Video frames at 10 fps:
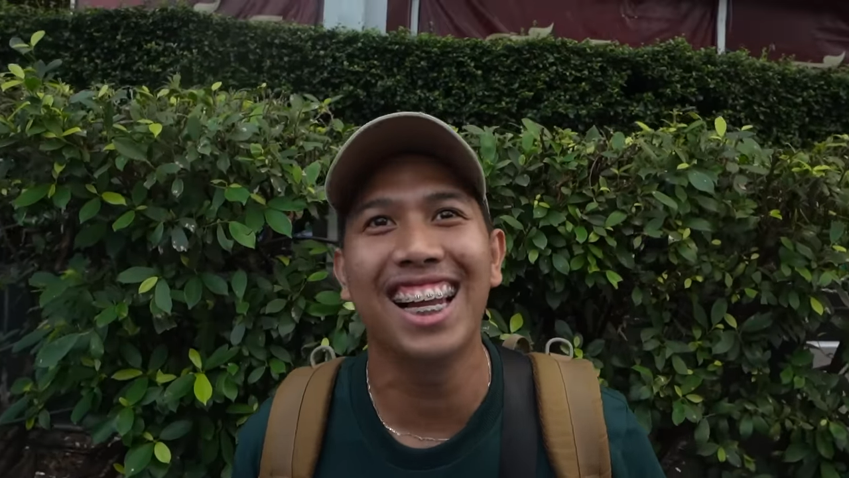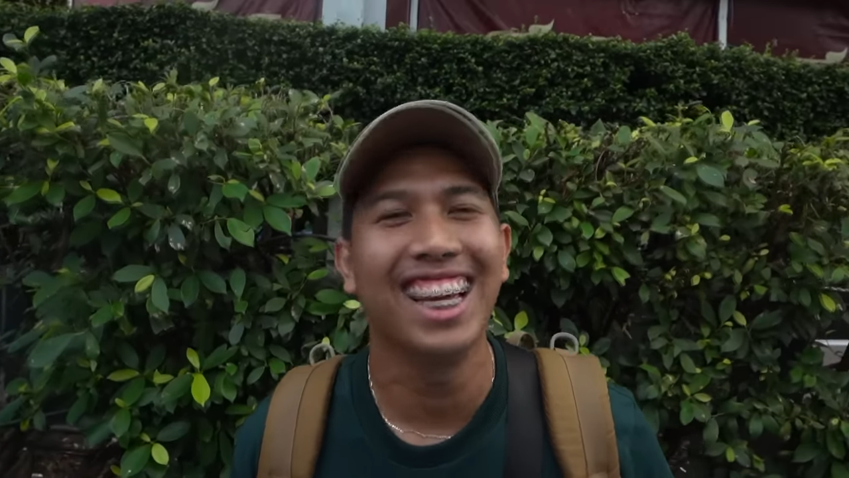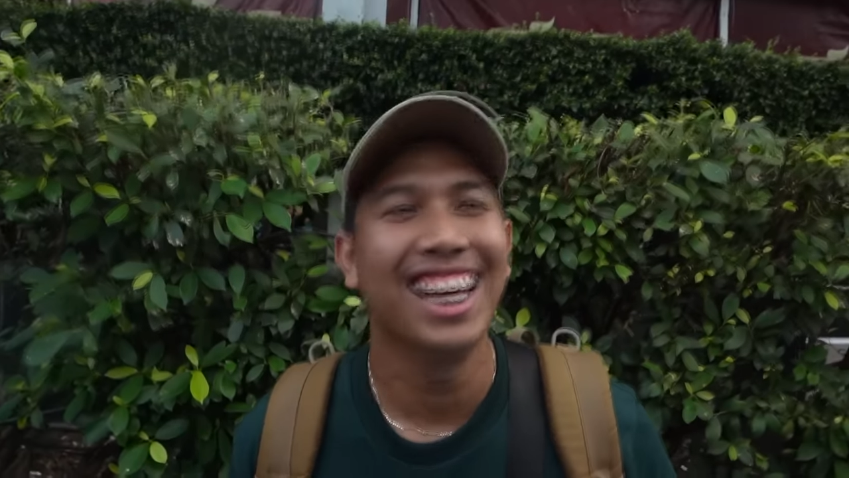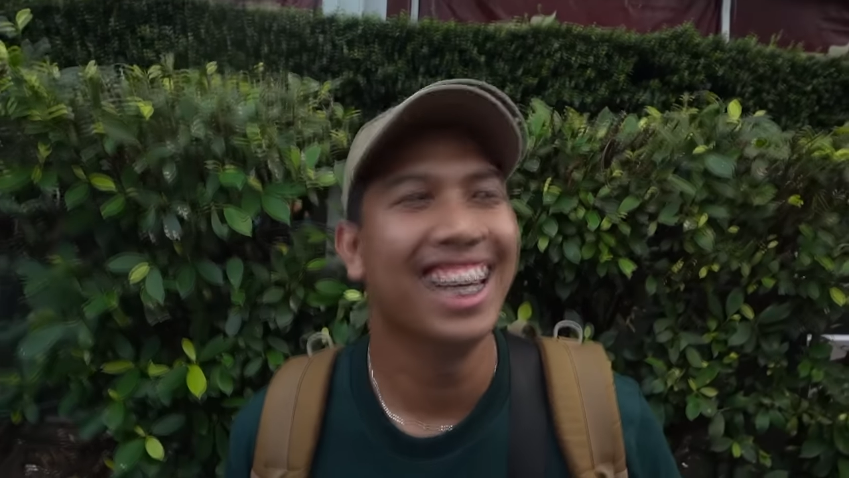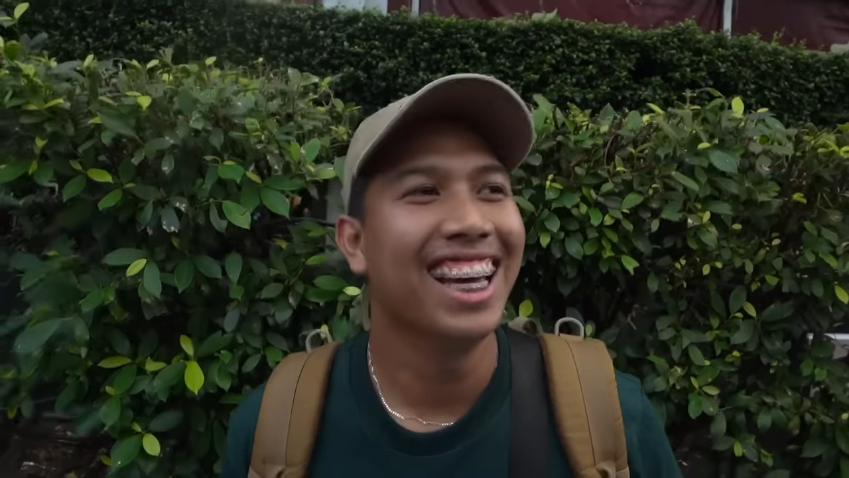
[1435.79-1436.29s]

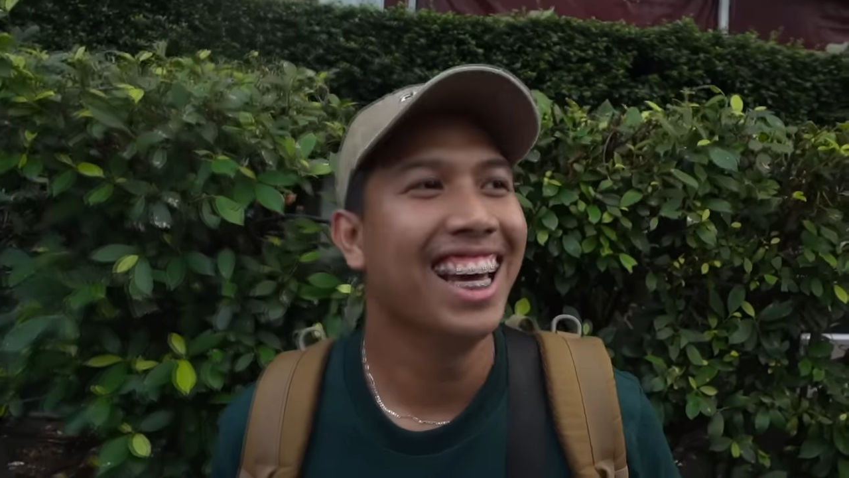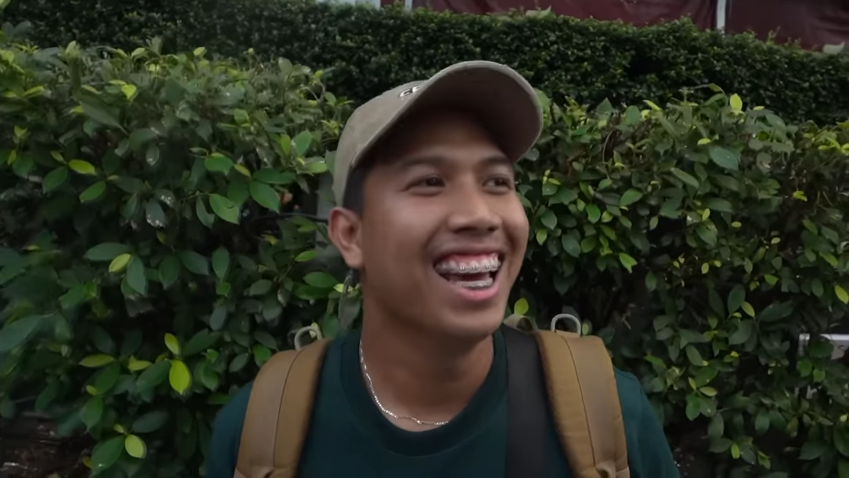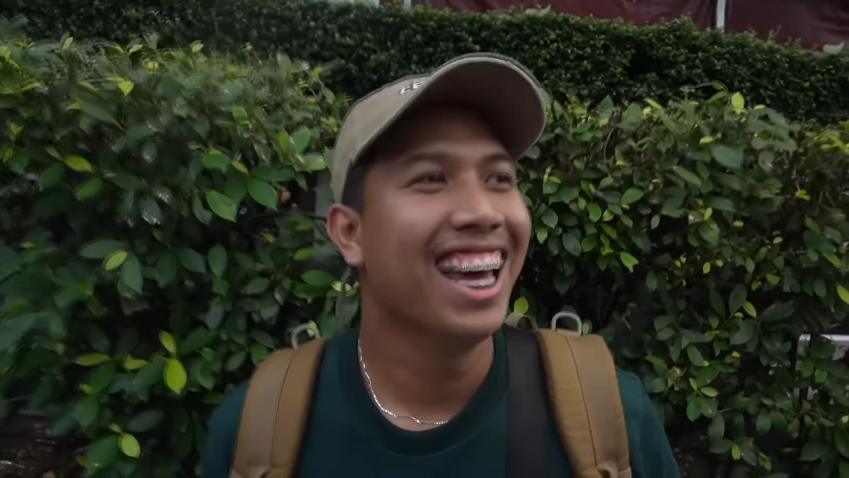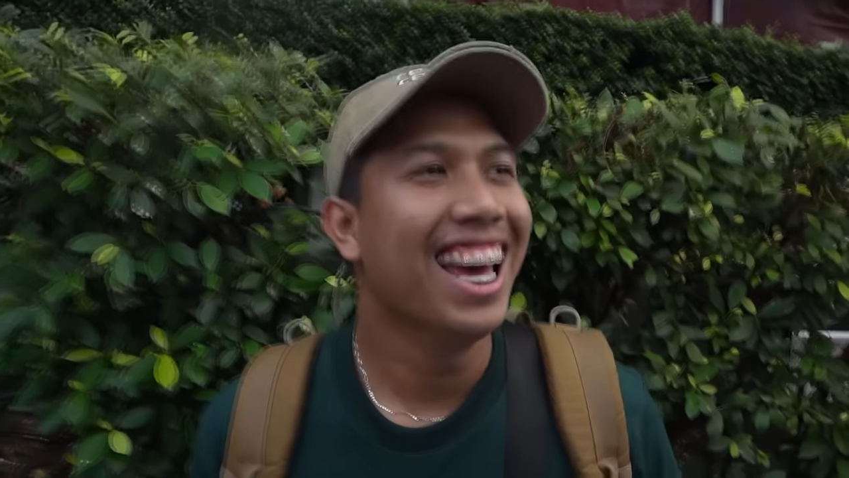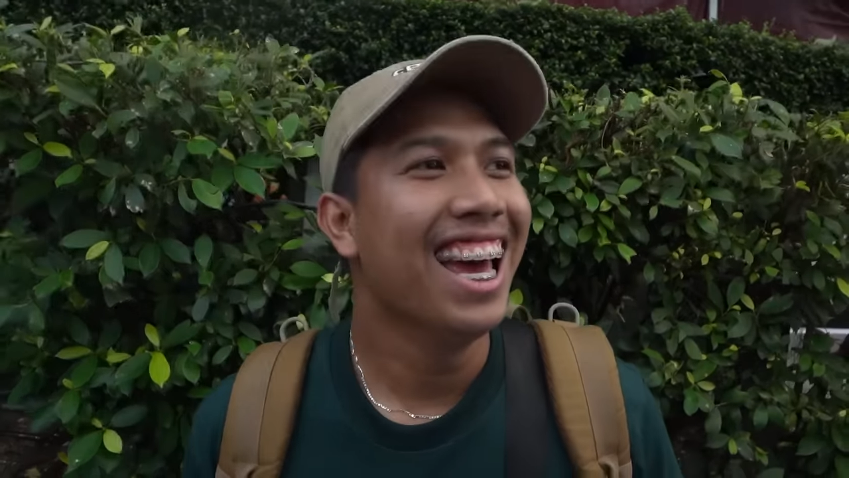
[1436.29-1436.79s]
Di ko
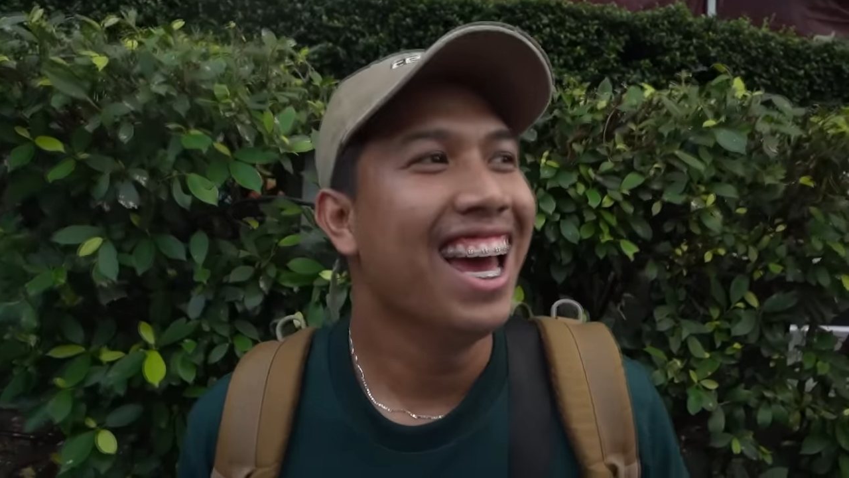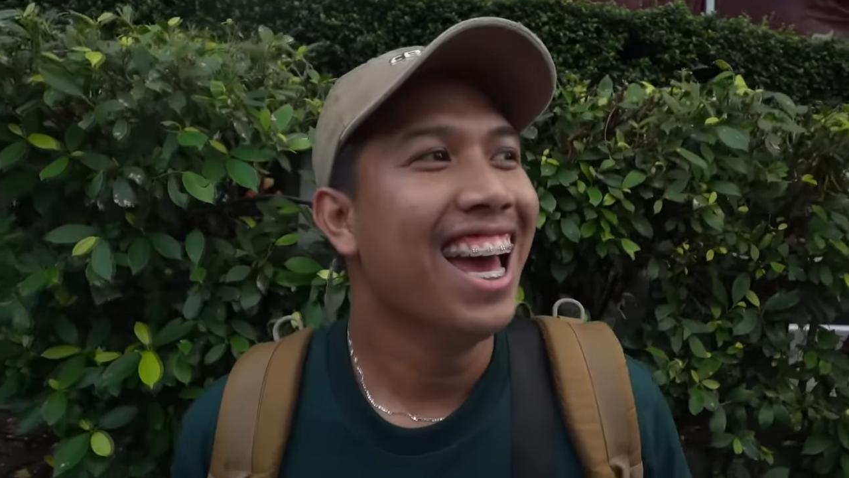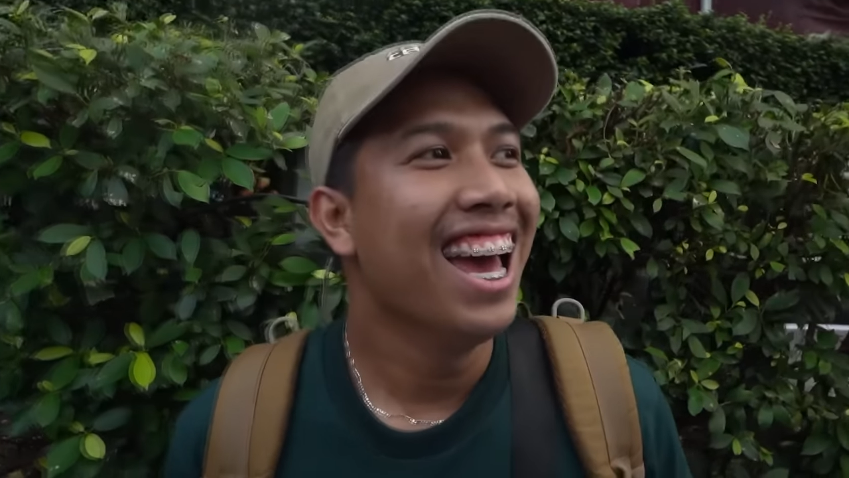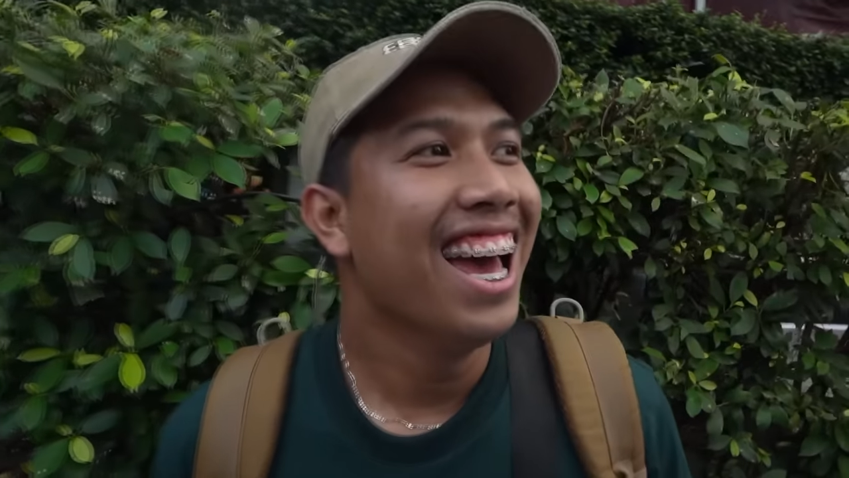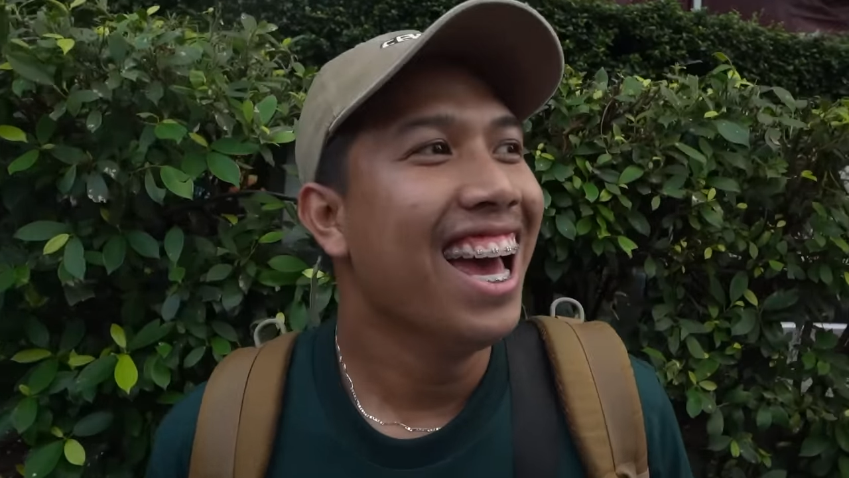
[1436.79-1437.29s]
sukat
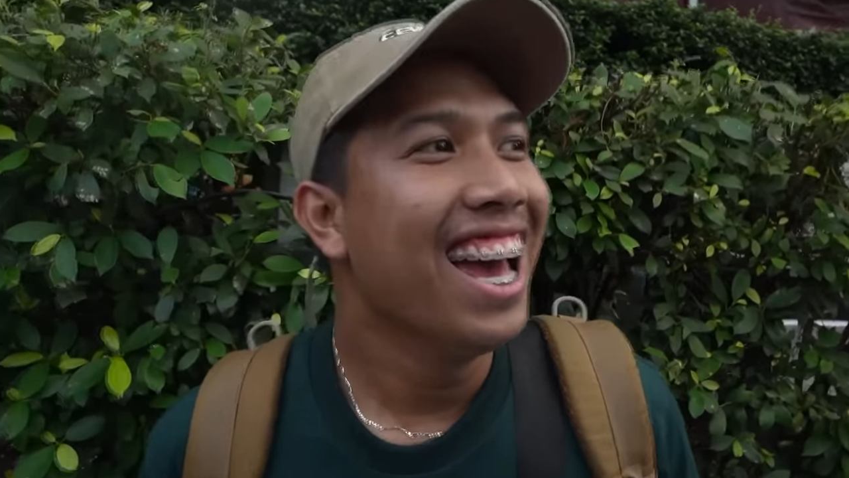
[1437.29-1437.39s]
nakalain